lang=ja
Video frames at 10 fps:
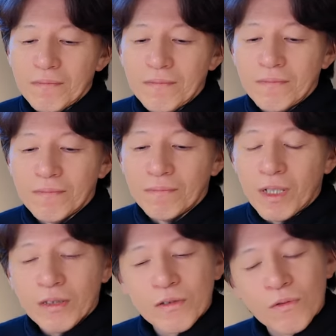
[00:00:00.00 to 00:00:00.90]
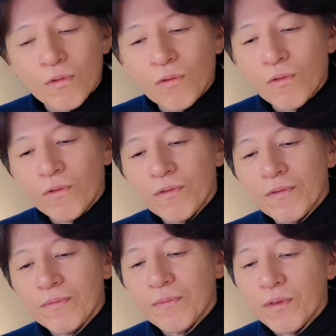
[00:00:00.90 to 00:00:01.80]
うん、まあちょっとこう
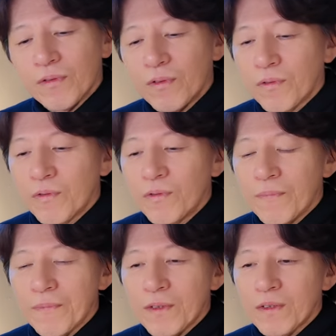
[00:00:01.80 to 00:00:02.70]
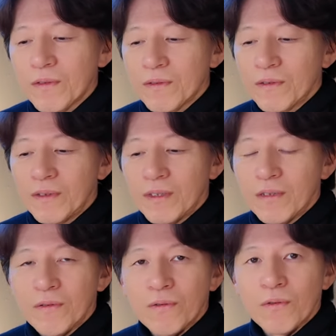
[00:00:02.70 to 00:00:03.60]
僕のこのあ
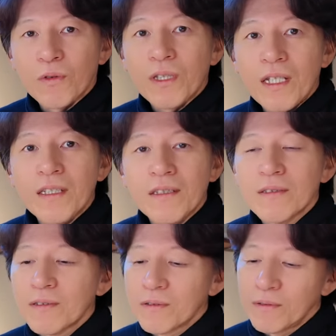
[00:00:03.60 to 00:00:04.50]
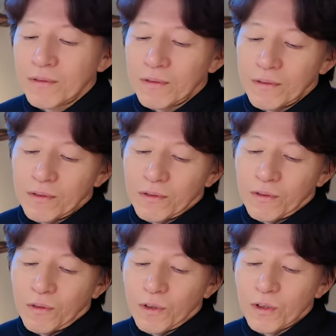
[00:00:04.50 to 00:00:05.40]
の個体
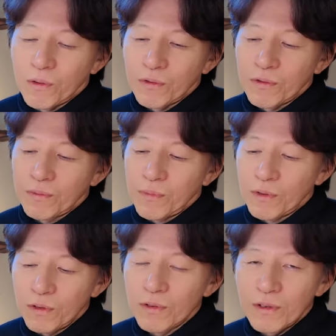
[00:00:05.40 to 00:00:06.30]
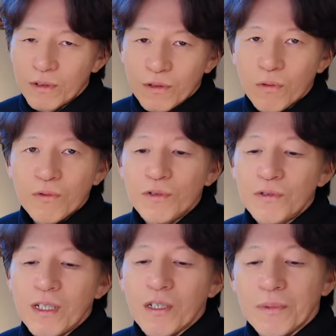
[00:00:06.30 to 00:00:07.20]
これと僕の独
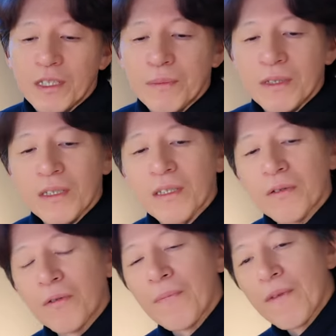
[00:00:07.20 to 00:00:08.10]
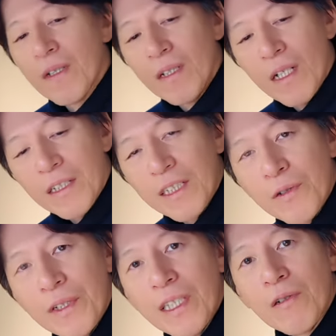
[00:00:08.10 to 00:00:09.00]
有なのかもしれませんけど
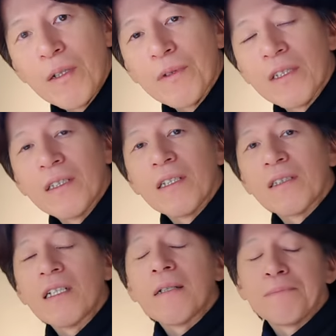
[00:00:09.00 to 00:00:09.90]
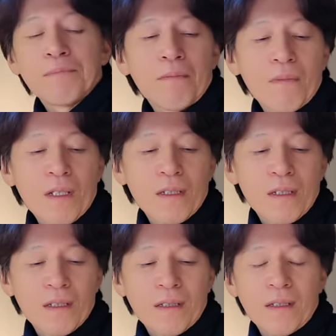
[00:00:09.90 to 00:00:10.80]
ハズレを引いたのかもしれないんですが、
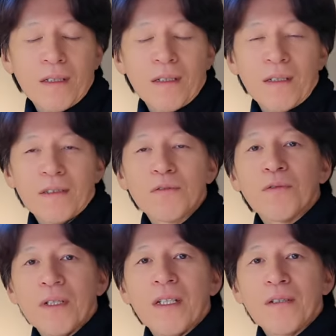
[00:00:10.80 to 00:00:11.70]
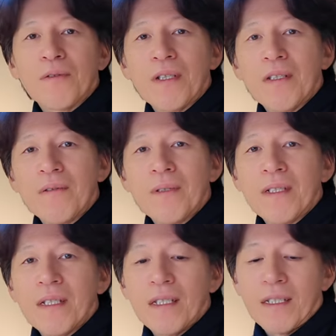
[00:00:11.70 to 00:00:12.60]
えー、ちょっとねこれ
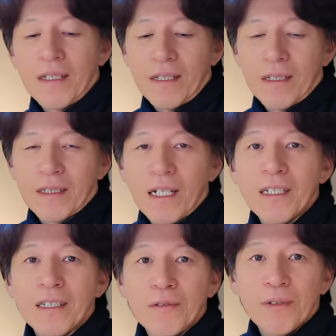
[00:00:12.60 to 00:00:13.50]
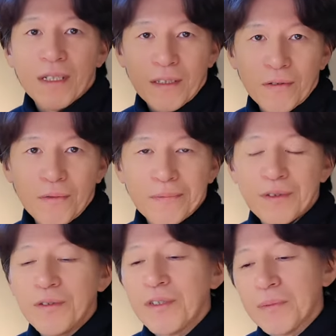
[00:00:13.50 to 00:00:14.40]
はね買い替えようかなと
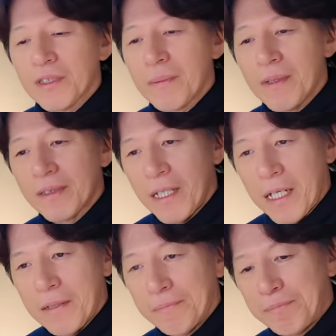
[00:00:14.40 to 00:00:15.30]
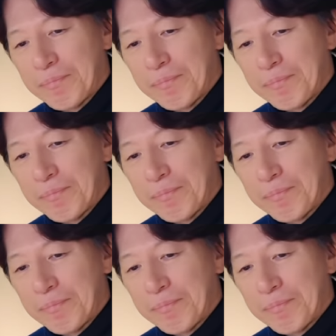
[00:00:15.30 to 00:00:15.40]
いうふうに思ってます。はい、